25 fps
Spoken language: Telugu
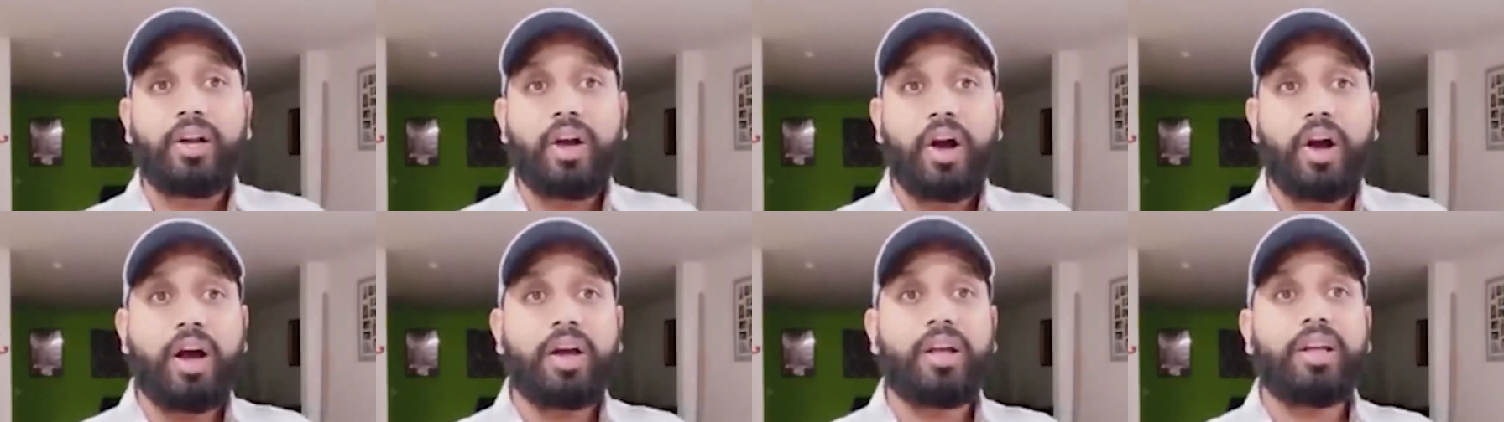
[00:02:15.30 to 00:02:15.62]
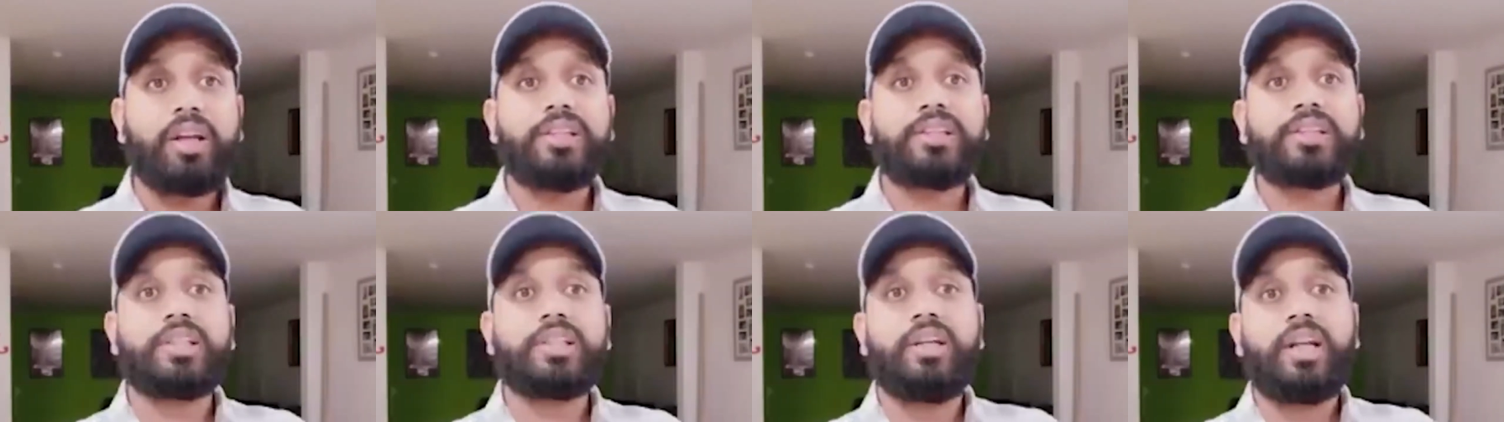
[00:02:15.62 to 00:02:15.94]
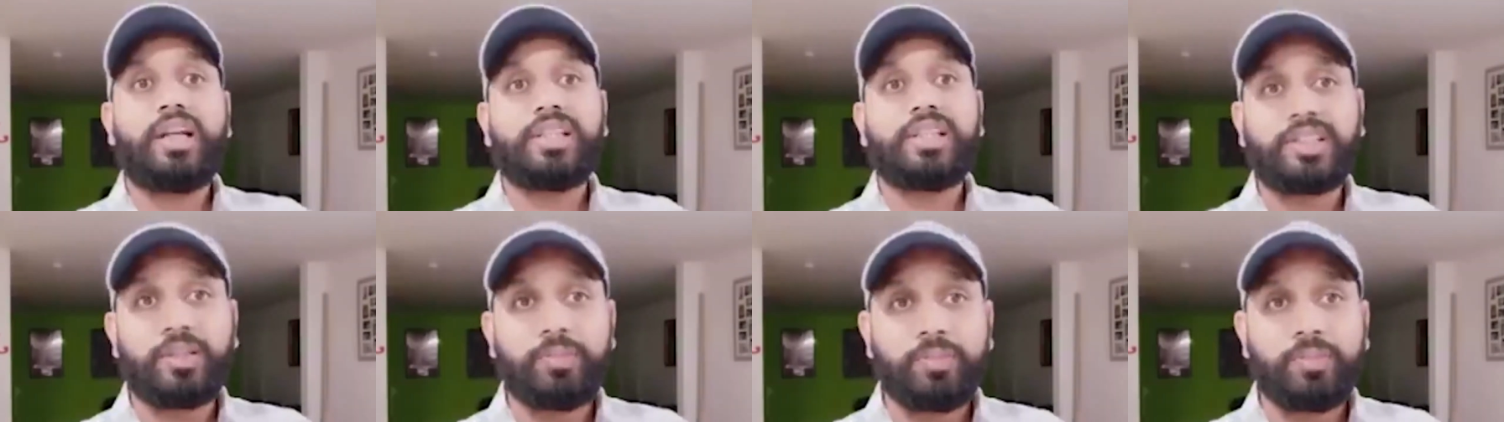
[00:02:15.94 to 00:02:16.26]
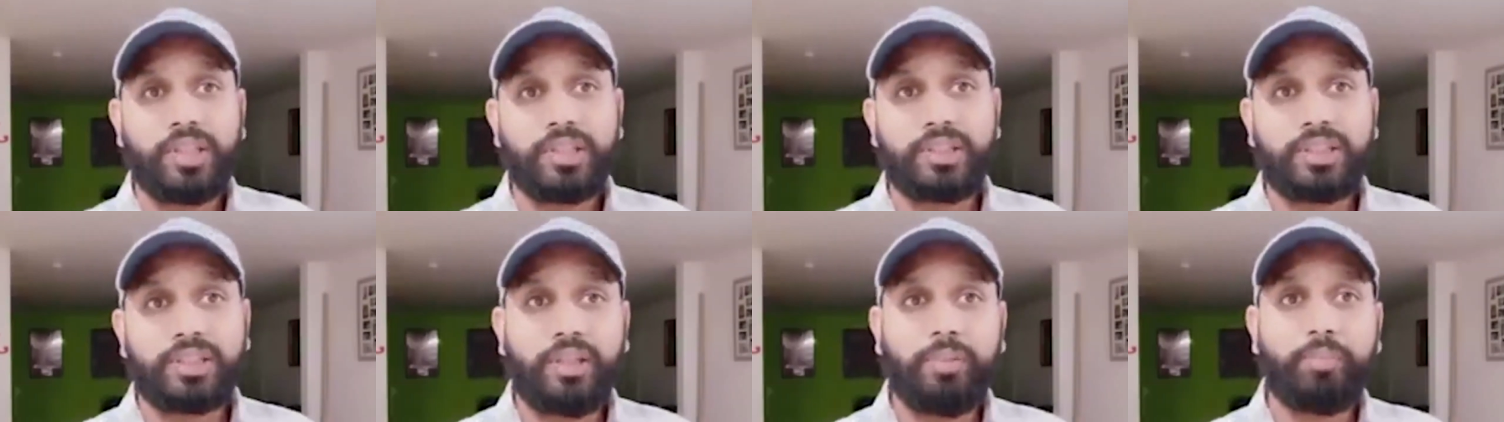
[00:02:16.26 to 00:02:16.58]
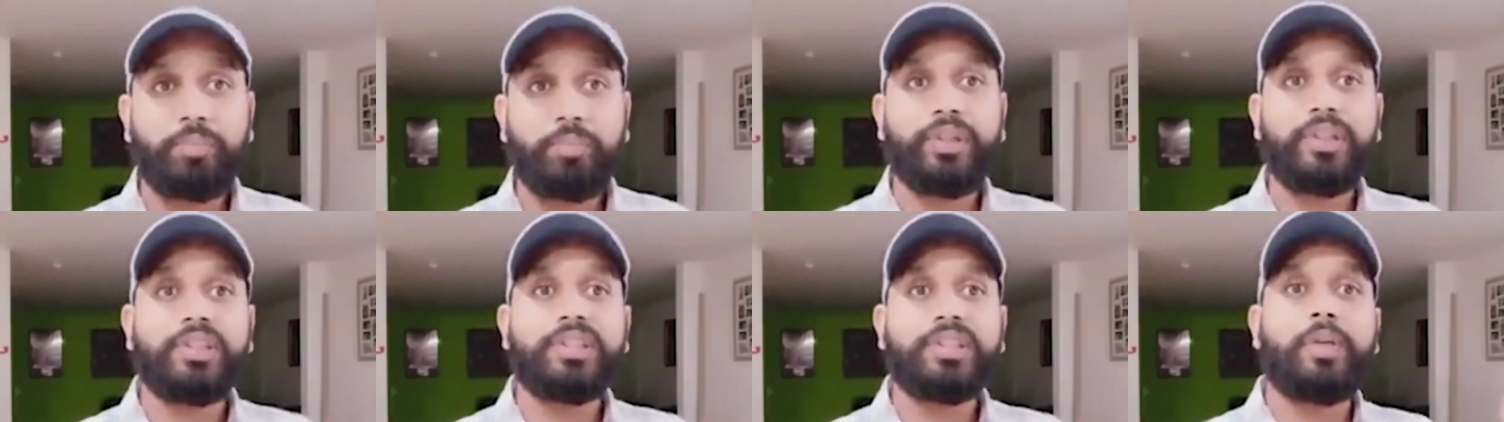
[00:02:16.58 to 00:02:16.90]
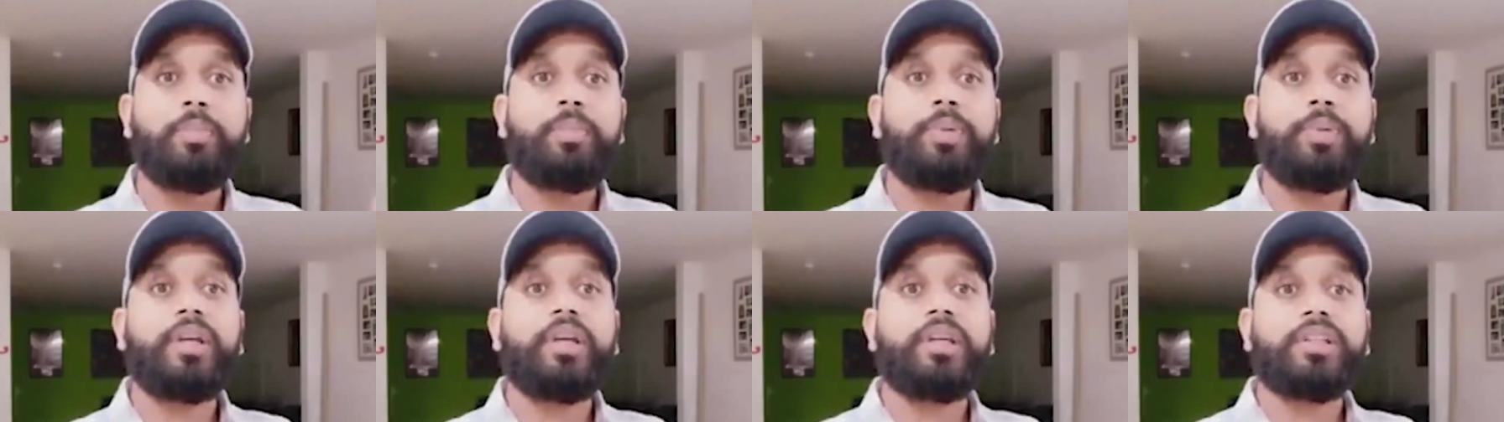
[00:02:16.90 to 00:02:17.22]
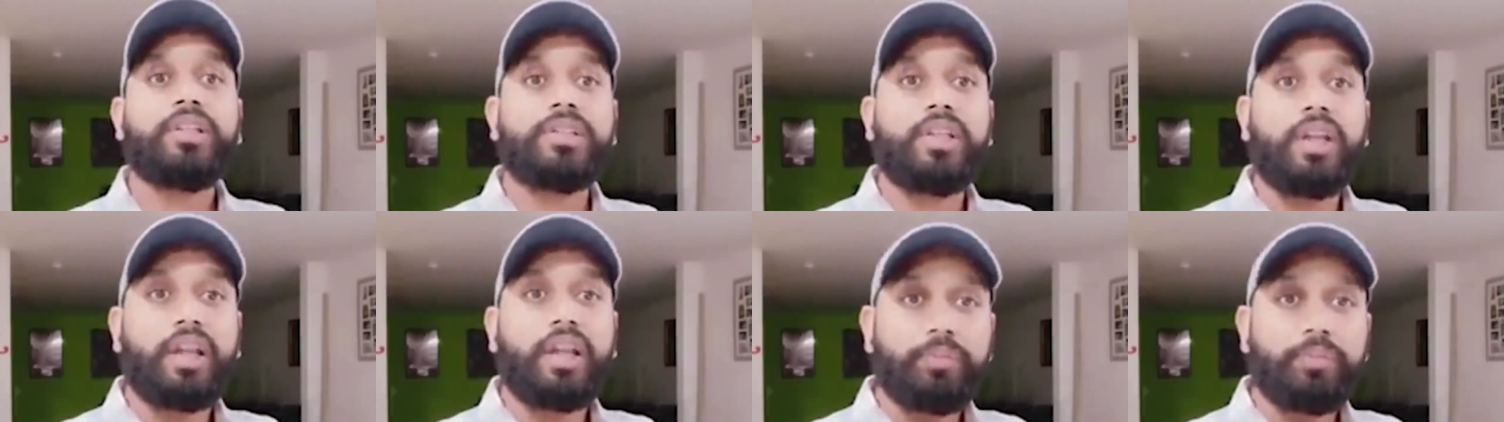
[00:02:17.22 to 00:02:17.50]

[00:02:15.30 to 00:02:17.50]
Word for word: కాంగ్రెస్కి నష్టం చేసి బీజేపీకి